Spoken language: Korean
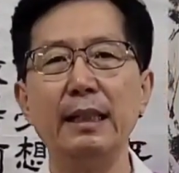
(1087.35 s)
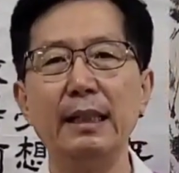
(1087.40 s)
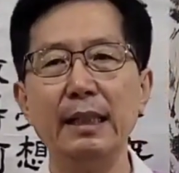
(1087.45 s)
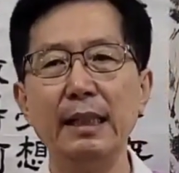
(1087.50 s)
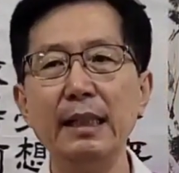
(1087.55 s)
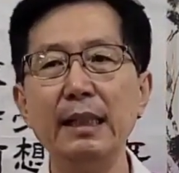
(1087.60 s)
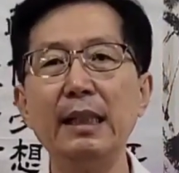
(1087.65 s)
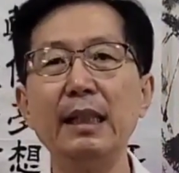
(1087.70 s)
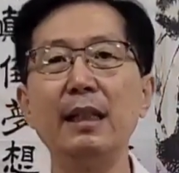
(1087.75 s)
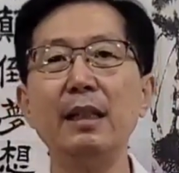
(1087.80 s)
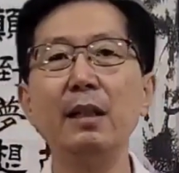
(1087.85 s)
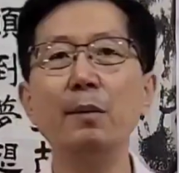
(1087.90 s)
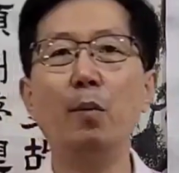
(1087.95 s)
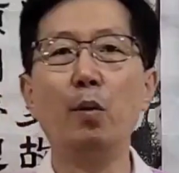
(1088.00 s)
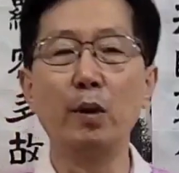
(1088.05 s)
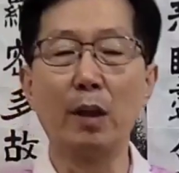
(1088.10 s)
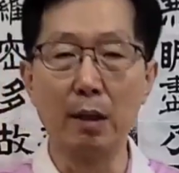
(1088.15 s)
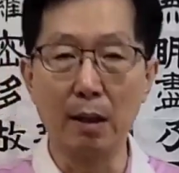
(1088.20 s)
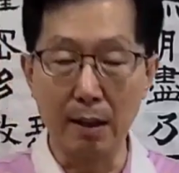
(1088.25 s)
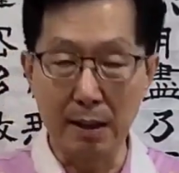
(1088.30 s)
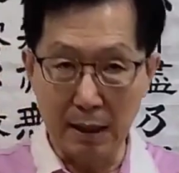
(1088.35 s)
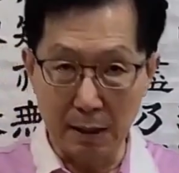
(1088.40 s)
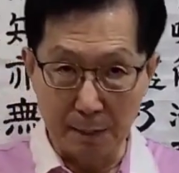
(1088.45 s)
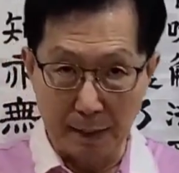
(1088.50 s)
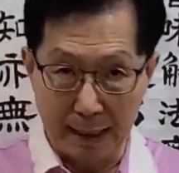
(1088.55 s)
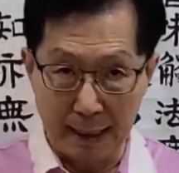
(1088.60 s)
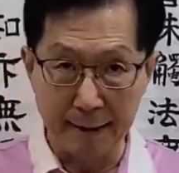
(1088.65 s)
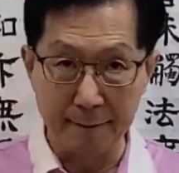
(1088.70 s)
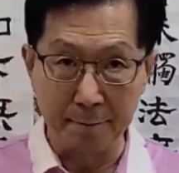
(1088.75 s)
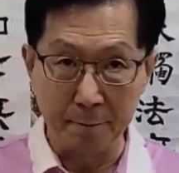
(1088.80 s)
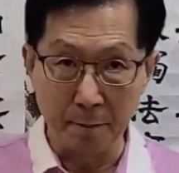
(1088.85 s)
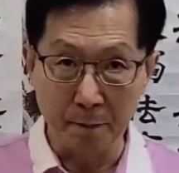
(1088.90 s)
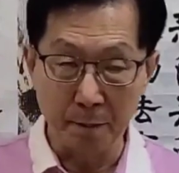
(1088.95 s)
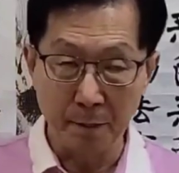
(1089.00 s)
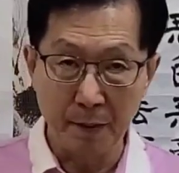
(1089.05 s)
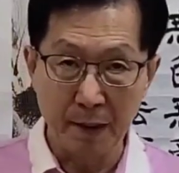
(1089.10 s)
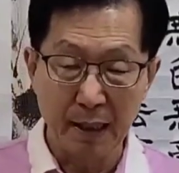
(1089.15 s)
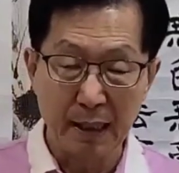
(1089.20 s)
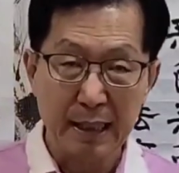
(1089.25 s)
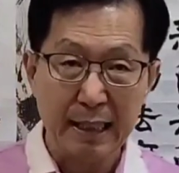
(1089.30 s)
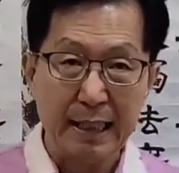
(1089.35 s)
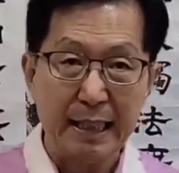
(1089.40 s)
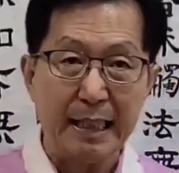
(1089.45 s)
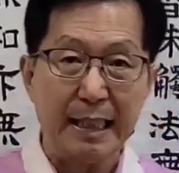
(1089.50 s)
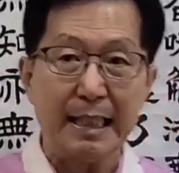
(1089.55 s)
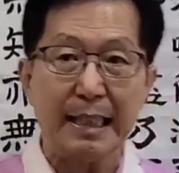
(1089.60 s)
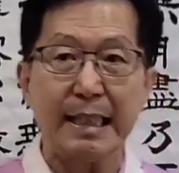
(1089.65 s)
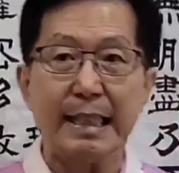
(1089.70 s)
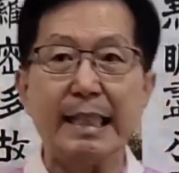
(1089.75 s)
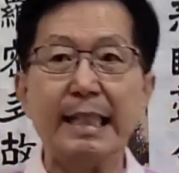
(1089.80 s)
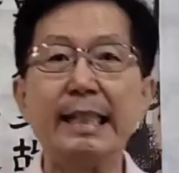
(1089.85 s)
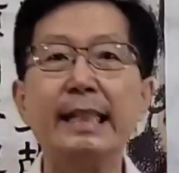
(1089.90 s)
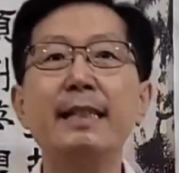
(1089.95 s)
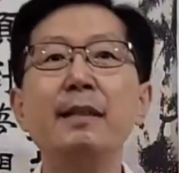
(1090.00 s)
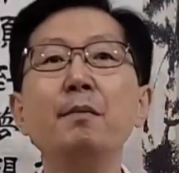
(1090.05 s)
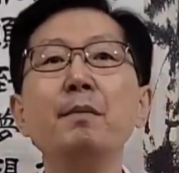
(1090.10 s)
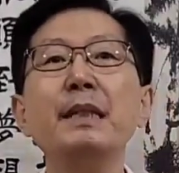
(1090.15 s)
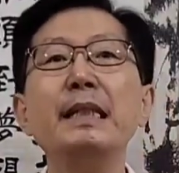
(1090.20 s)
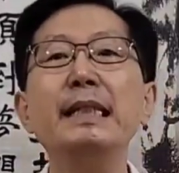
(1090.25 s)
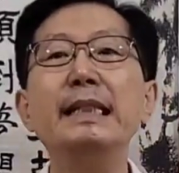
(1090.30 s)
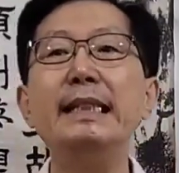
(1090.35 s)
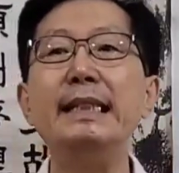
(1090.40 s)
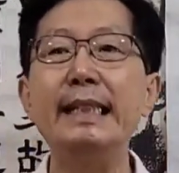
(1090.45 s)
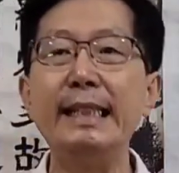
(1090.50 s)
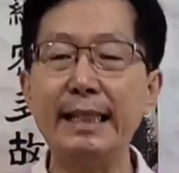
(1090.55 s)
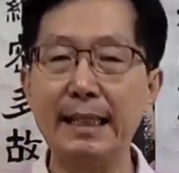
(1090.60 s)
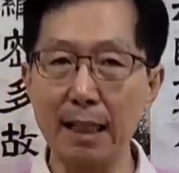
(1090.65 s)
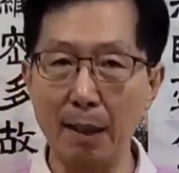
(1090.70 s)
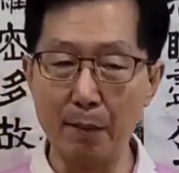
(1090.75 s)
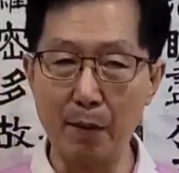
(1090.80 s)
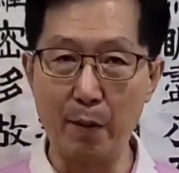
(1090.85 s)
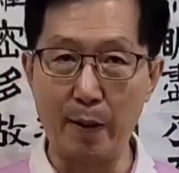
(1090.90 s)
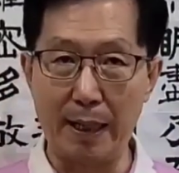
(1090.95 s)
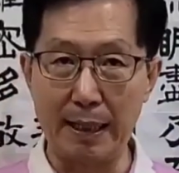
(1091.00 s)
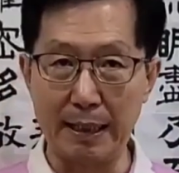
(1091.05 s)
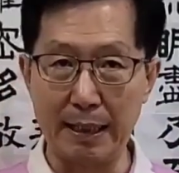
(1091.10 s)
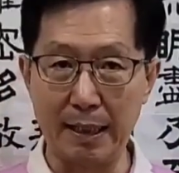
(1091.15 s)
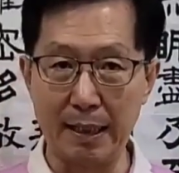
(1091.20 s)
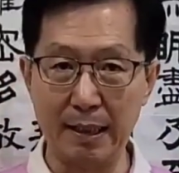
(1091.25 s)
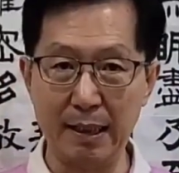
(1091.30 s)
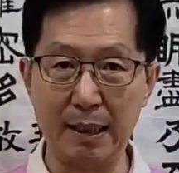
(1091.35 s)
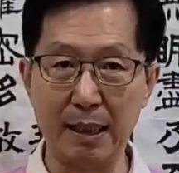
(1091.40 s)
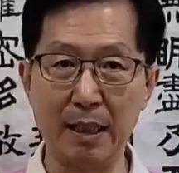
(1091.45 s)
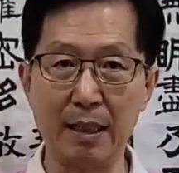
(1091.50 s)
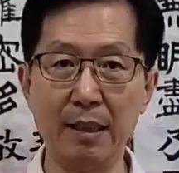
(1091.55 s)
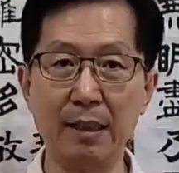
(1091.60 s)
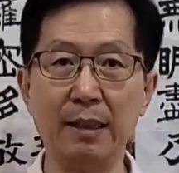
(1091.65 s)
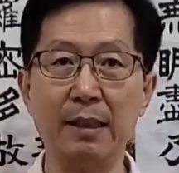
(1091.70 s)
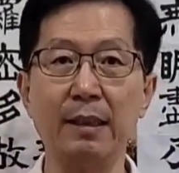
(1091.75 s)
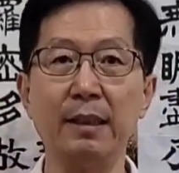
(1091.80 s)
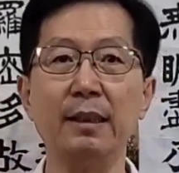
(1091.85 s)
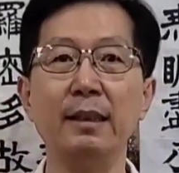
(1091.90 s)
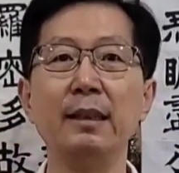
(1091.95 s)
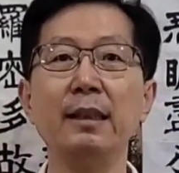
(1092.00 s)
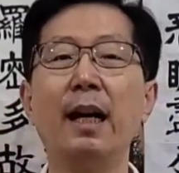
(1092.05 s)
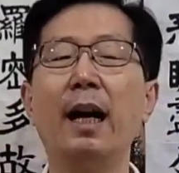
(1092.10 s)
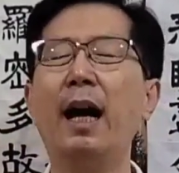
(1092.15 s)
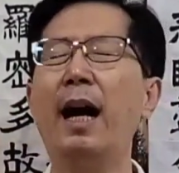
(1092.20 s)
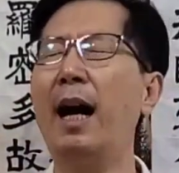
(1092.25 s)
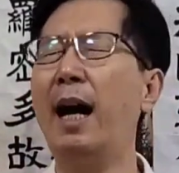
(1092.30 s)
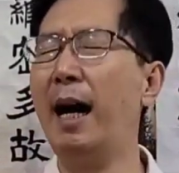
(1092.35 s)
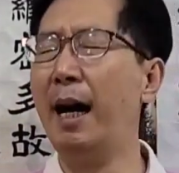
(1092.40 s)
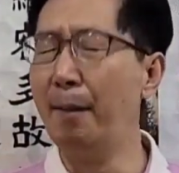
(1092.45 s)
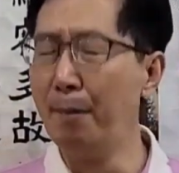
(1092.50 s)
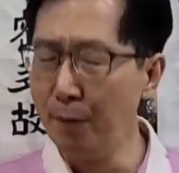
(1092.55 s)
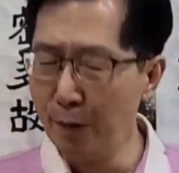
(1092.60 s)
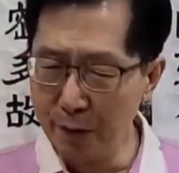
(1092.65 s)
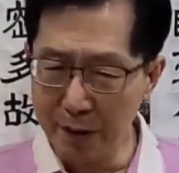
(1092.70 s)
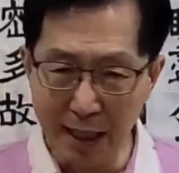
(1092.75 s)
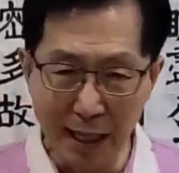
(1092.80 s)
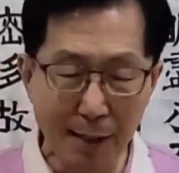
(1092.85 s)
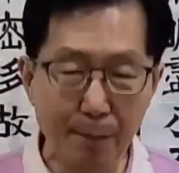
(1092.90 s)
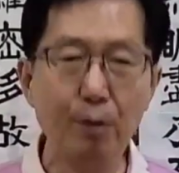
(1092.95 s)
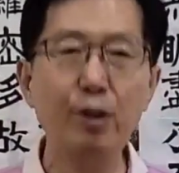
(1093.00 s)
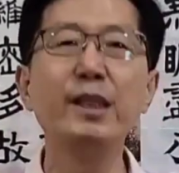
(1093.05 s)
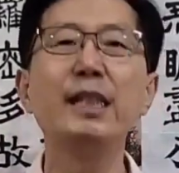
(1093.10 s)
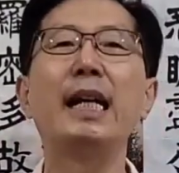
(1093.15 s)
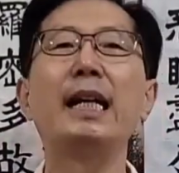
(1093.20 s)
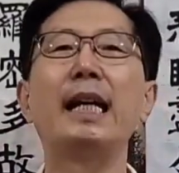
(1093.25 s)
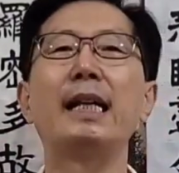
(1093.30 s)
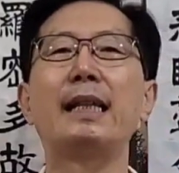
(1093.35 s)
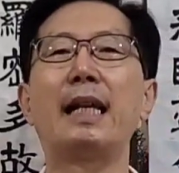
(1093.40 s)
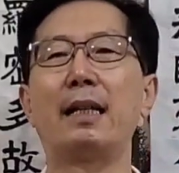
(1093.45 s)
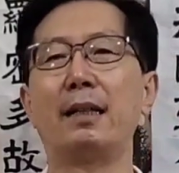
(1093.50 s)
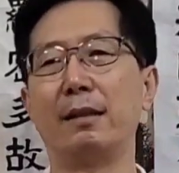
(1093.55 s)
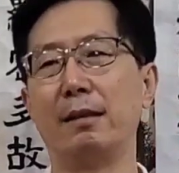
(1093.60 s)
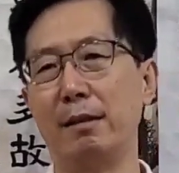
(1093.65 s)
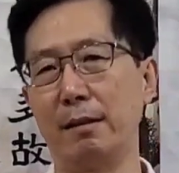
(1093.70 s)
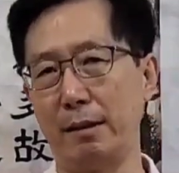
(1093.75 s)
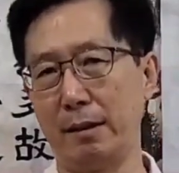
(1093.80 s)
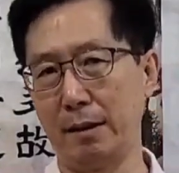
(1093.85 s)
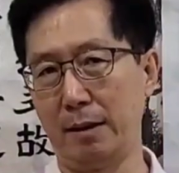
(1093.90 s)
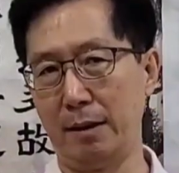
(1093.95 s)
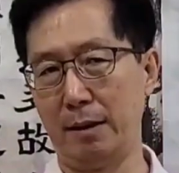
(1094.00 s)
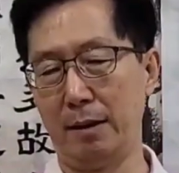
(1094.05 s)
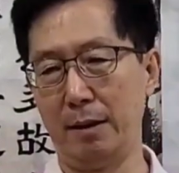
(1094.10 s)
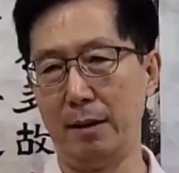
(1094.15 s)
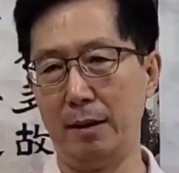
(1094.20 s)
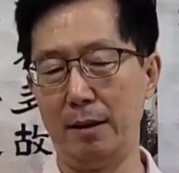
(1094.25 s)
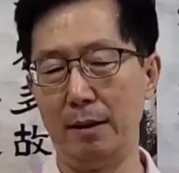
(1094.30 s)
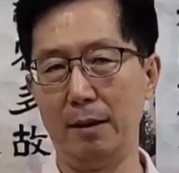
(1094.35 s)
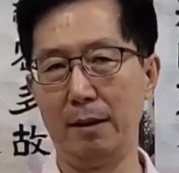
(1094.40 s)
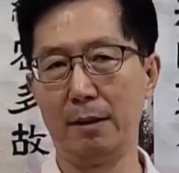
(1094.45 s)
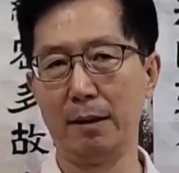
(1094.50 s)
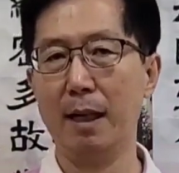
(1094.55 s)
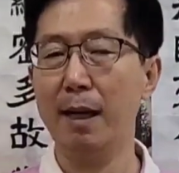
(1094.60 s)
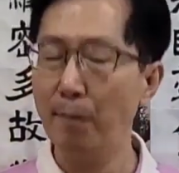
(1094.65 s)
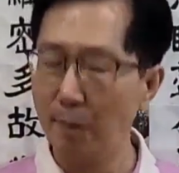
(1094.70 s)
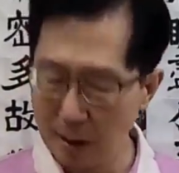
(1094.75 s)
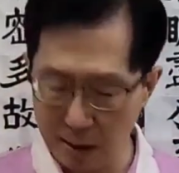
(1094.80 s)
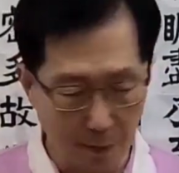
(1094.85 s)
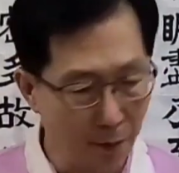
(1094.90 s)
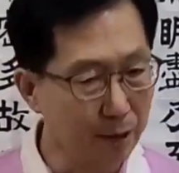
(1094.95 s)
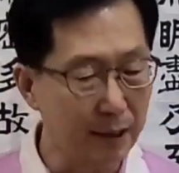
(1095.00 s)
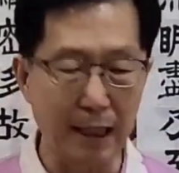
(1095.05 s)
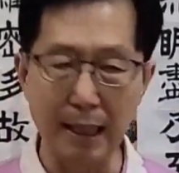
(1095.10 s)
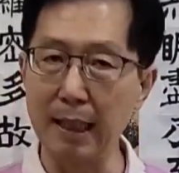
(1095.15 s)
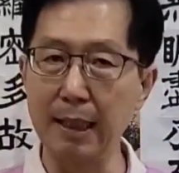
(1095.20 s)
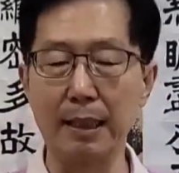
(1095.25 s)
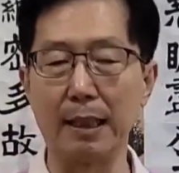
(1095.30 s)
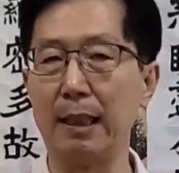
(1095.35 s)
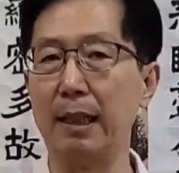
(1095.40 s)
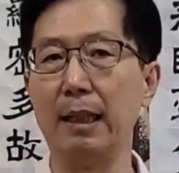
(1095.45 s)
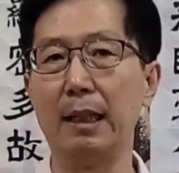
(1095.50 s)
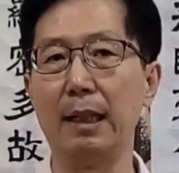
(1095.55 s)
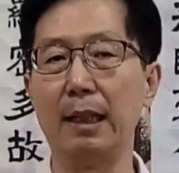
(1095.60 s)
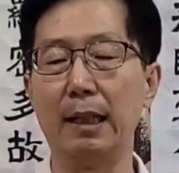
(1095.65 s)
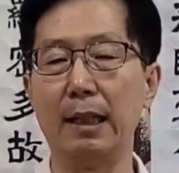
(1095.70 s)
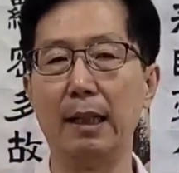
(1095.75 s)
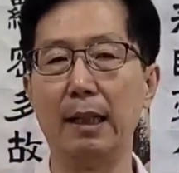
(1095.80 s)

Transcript: 인기를 못 얻었지만 지금 이 시점에 와서는 저는 너무너무 잘했다는 거죠. 너무너무 잘했다.